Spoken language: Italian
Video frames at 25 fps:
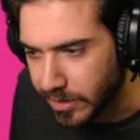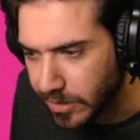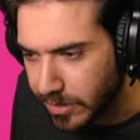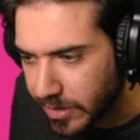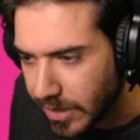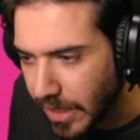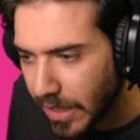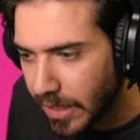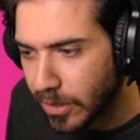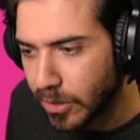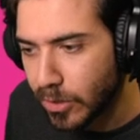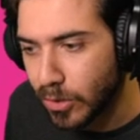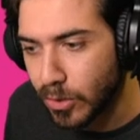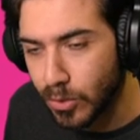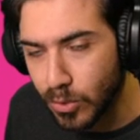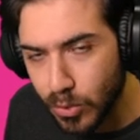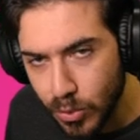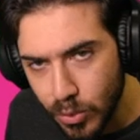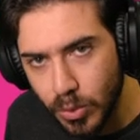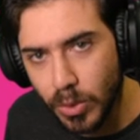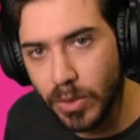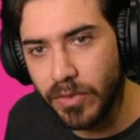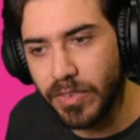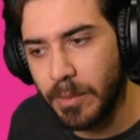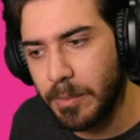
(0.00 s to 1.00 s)
salgono
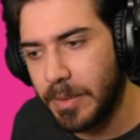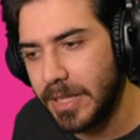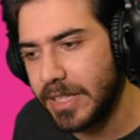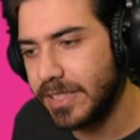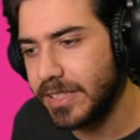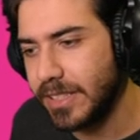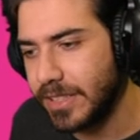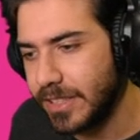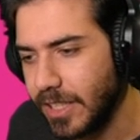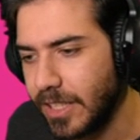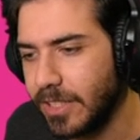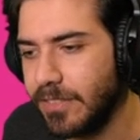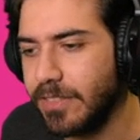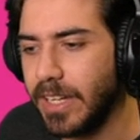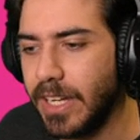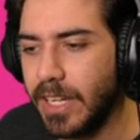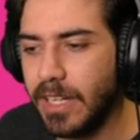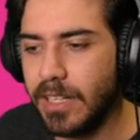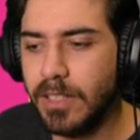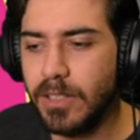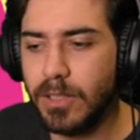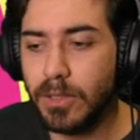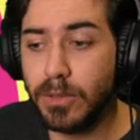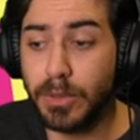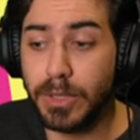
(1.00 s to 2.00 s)
nuovamente di
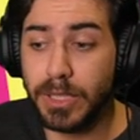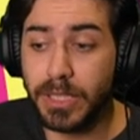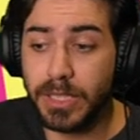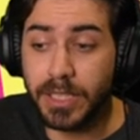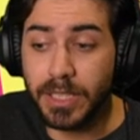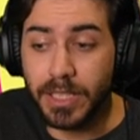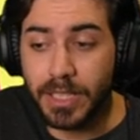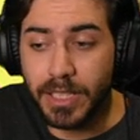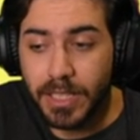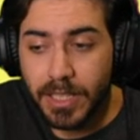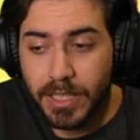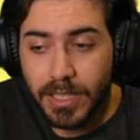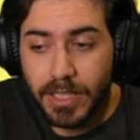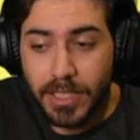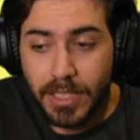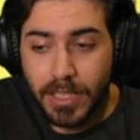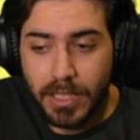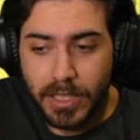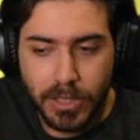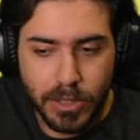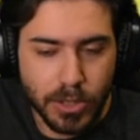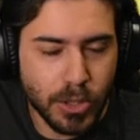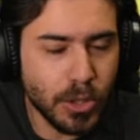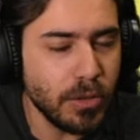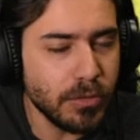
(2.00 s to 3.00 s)
livello, quindi
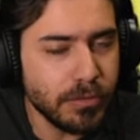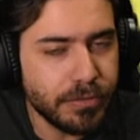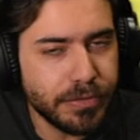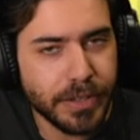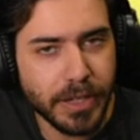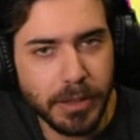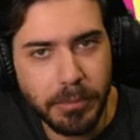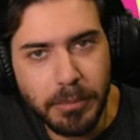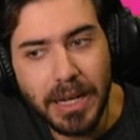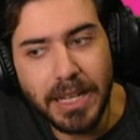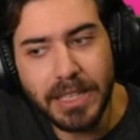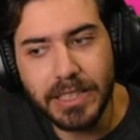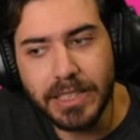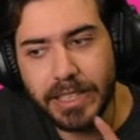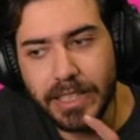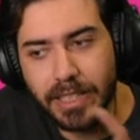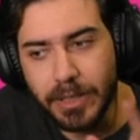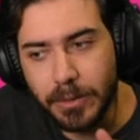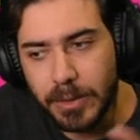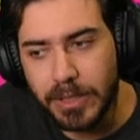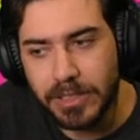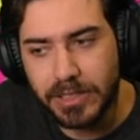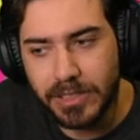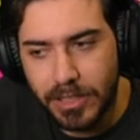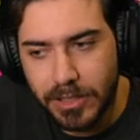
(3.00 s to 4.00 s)
confermato che
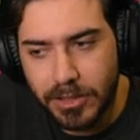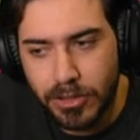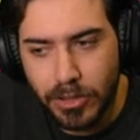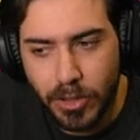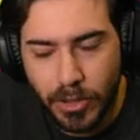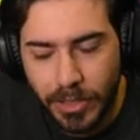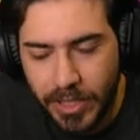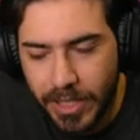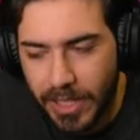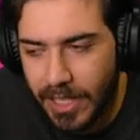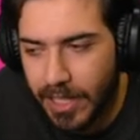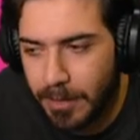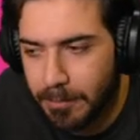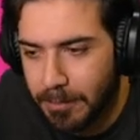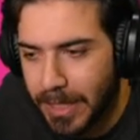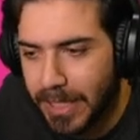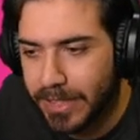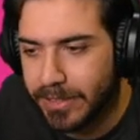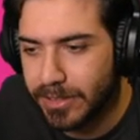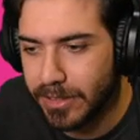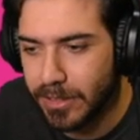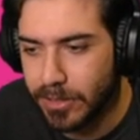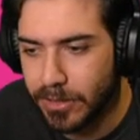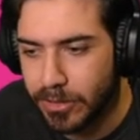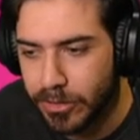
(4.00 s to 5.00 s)
questa zona è la best